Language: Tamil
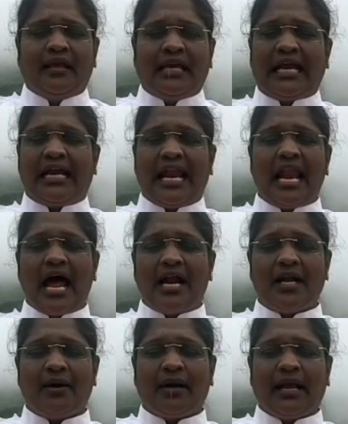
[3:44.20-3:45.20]
எங்கள் நல்ல
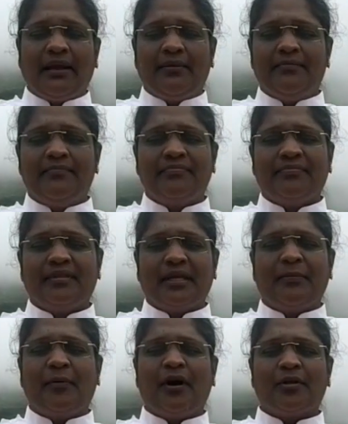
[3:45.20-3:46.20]
ஆண்டவரே
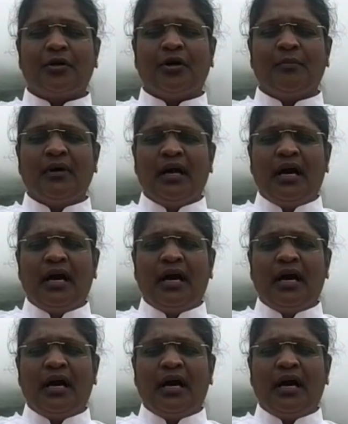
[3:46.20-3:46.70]
இப்பொழுதும்